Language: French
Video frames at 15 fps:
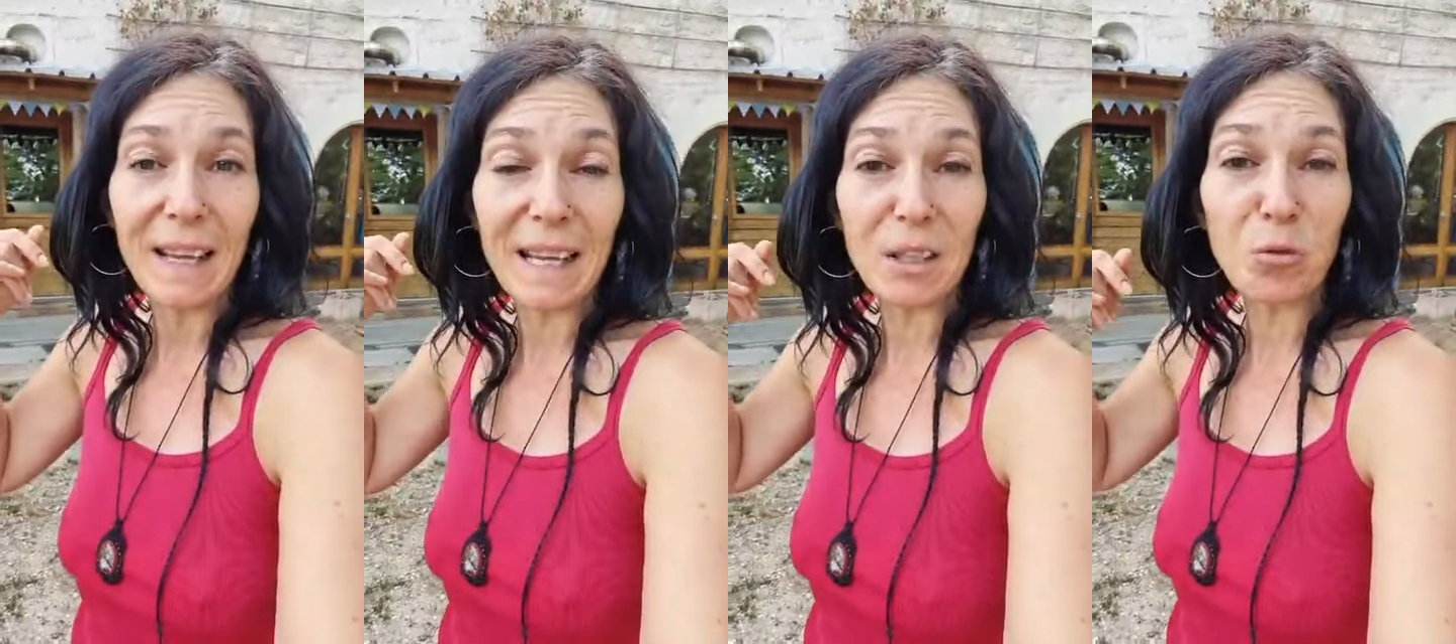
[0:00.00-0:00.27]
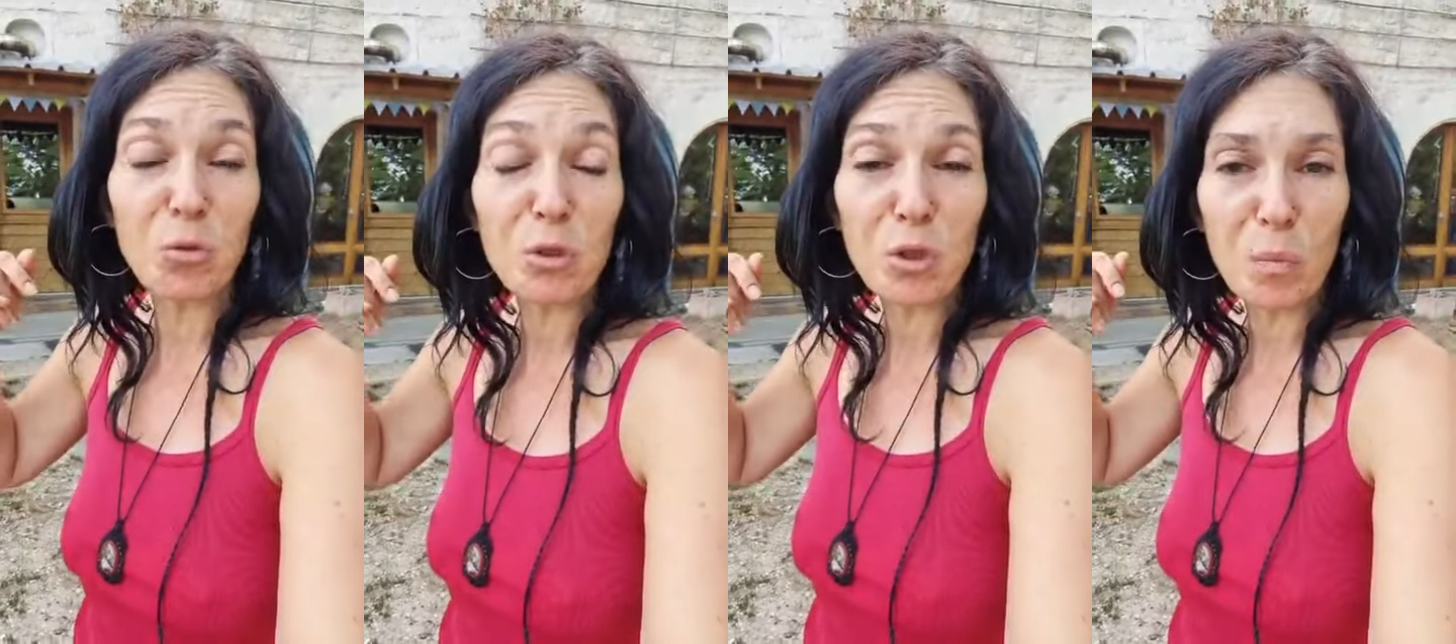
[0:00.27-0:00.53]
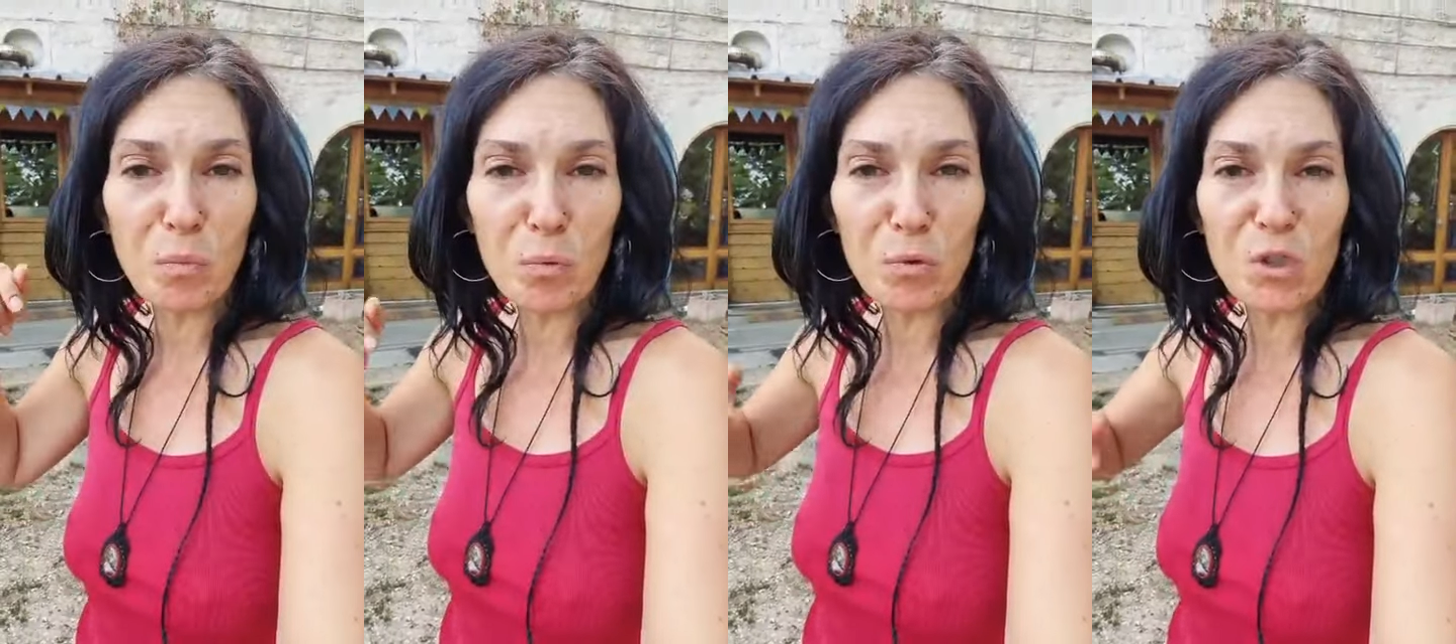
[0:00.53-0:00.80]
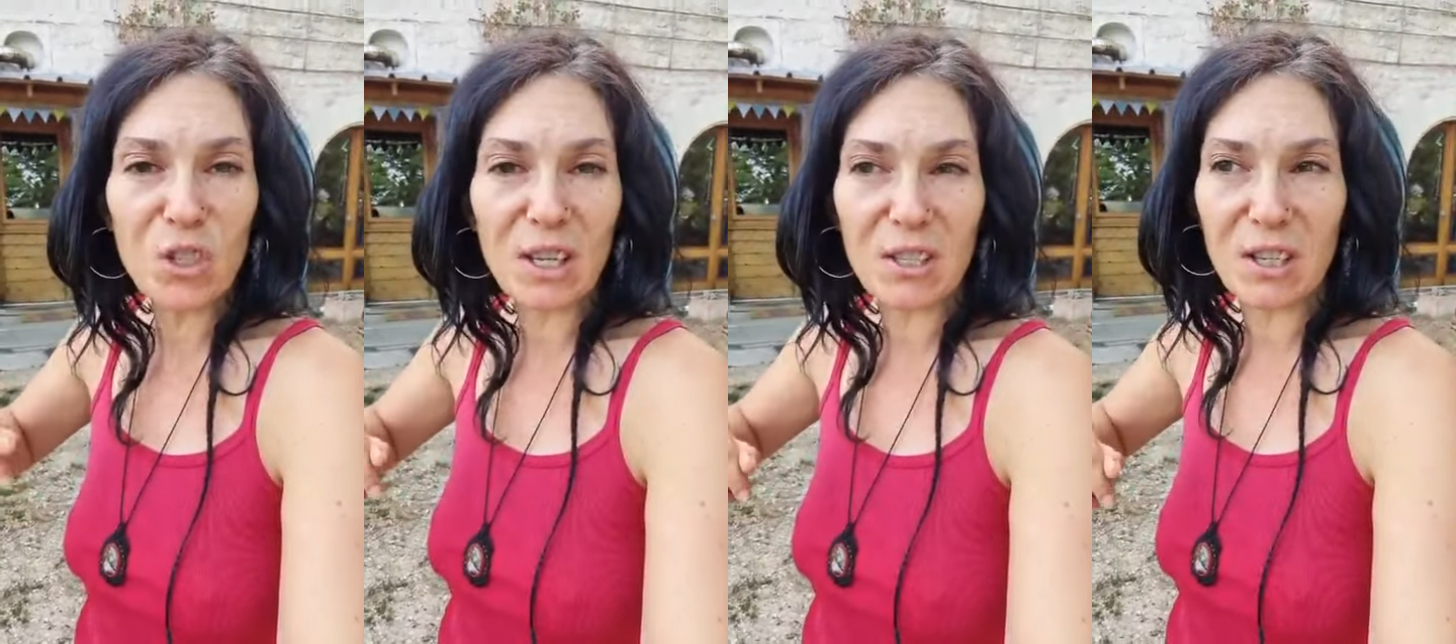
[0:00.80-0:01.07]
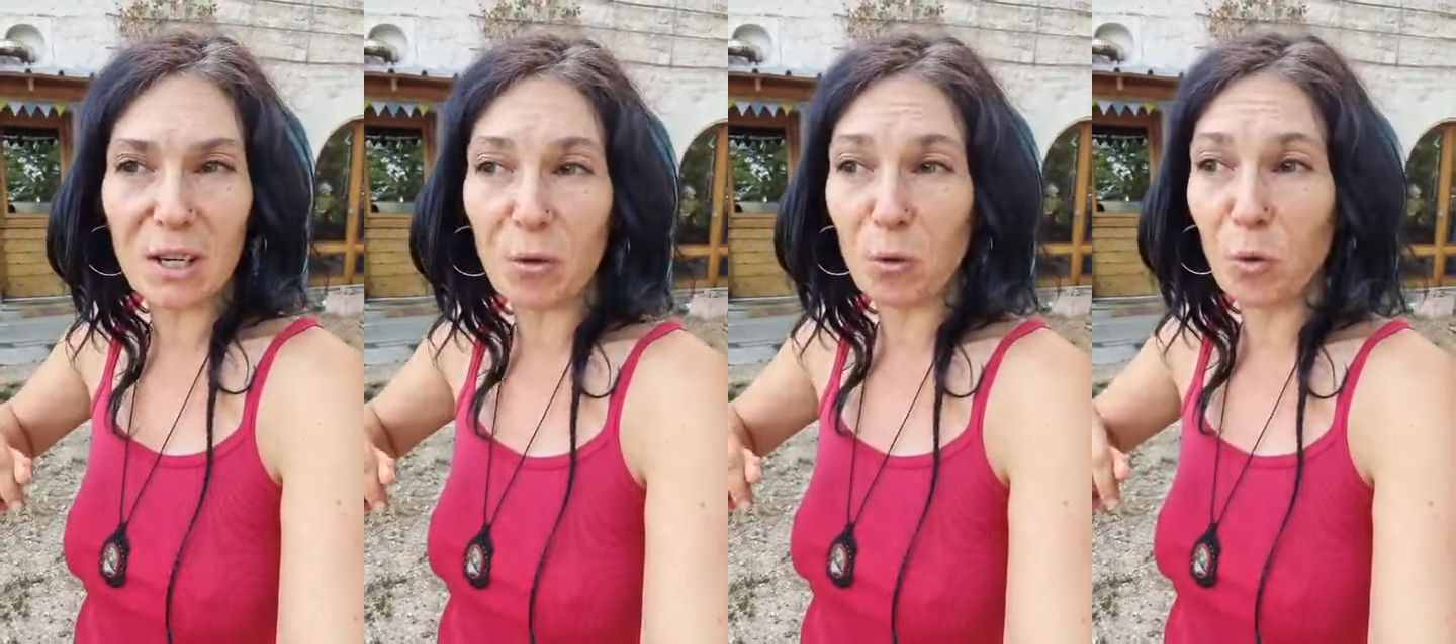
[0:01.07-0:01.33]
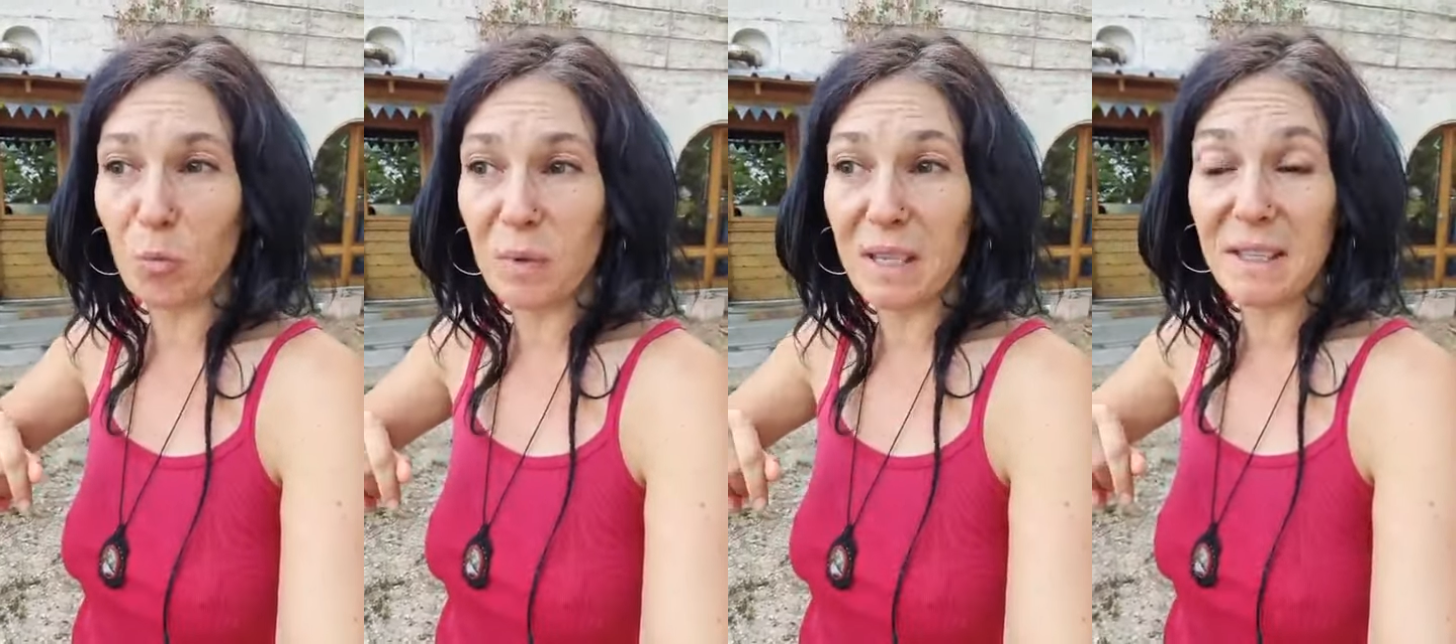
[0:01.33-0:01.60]
Et tout ce budget que
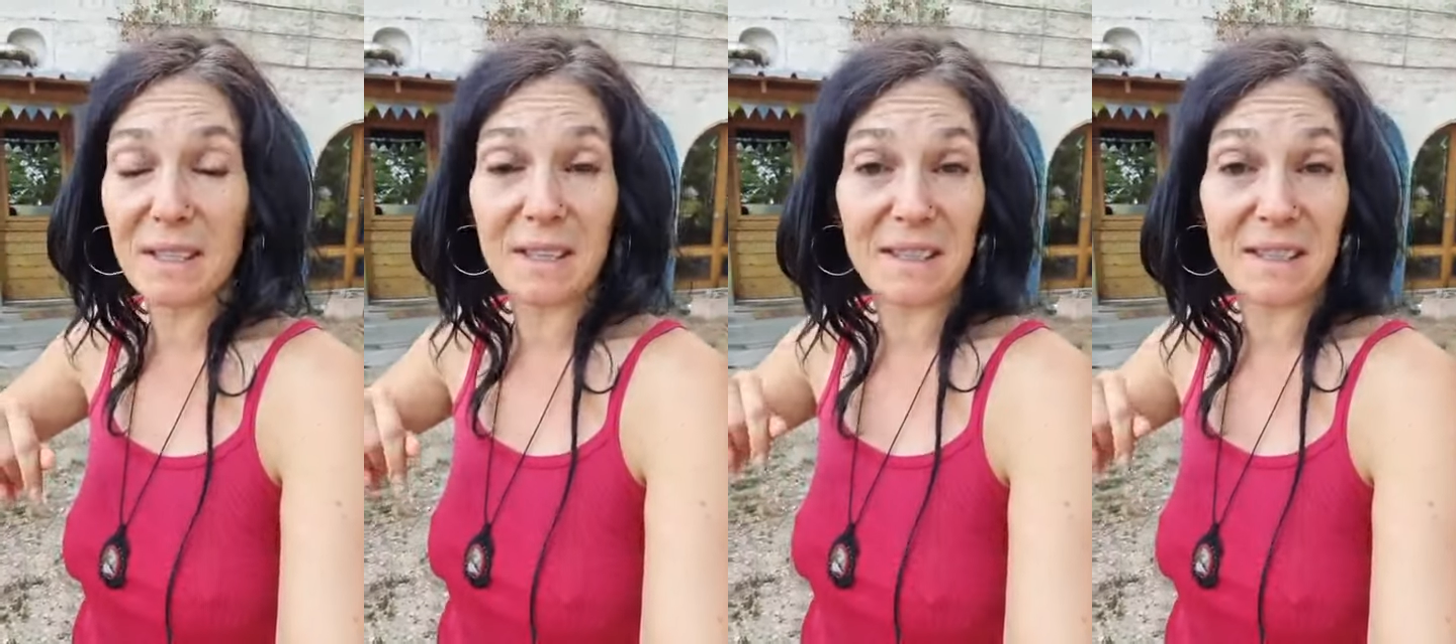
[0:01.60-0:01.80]
j'économise,